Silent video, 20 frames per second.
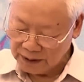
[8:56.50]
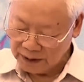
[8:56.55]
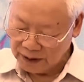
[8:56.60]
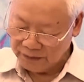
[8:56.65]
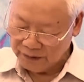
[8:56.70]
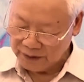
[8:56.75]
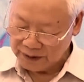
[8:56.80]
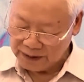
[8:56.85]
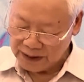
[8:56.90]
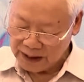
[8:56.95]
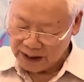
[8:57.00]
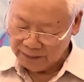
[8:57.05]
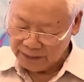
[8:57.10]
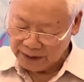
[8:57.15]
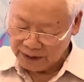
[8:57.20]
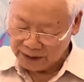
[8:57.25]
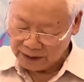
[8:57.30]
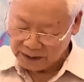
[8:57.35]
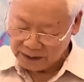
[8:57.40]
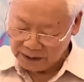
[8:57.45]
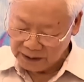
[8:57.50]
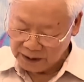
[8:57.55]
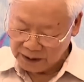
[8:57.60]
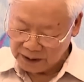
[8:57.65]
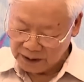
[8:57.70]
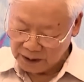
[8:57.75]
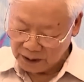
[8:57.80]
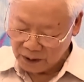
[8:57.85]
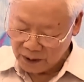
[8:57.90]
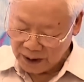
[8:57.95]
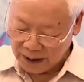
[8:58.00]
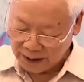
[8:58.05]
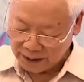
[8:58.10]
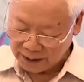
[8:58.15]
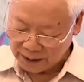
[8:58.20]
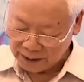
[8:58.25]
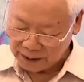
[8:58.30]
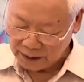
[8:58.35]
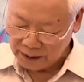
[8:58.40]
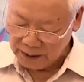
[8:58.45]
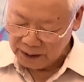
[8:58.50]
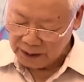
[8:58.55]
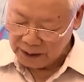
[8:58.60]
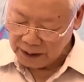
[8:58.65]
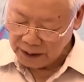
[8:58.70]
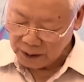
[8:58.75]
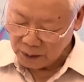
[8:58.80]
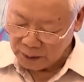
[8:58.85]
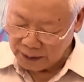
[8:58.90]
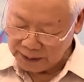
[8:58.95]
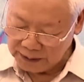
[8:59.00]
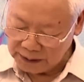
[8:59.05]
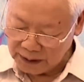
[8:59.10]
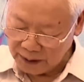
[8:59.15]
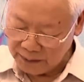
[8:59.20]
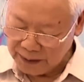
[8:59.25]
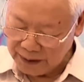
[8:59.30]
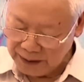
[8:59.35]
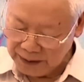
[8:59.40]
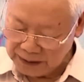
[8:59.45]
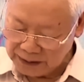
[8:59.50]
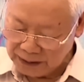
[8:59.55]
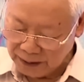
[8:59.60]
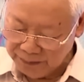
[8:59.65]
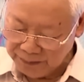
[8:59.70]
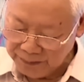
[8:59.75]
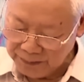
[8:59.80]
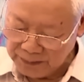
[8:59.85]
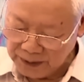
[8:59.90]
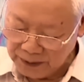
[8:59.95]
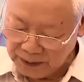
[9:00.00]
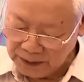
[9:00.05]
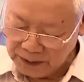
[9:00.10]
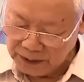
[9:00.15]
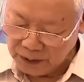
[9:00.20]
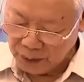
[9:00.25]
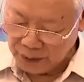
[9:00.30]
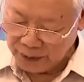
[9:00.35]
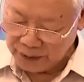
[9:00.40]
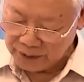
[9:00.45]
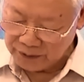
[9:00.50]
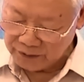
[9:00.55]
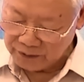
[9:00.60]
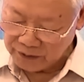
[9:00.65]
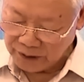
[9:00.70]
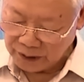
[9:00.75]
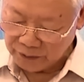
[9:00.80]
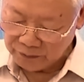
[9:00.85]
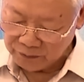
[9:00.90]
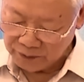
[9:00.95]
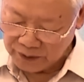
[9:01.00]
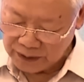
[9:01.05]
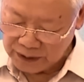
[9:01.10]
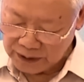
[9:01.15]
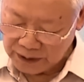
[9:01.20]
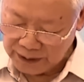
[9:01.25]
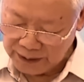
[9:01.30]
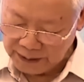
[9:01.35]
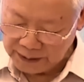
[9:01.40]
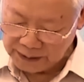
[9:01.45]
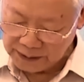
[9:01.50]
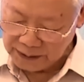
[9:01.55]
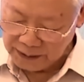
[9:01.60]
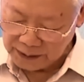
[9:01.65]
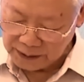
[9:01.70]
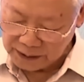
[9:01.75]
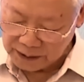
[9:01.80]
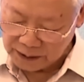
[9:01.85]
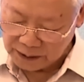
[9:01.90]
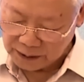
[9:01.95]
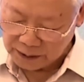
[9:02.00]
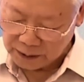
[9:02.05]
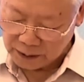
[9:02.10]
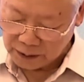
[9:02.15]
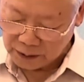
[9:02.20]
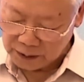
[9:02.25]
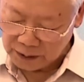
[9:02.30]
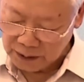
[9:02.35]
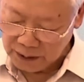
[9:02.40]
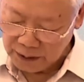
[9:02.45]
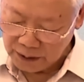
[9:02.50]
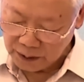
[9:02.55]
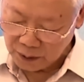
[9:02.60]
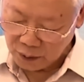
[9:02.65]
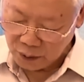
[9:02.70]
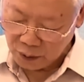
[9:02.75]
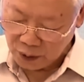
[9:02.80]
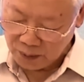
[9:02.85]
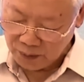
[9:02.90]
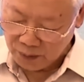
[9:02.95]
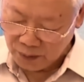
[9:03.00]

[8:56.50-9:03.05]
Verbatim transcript: người Việt Nam định cư ở nước ngoài – quan tâm đến tâm tư nguyện vọng và lợi ích thiết thực của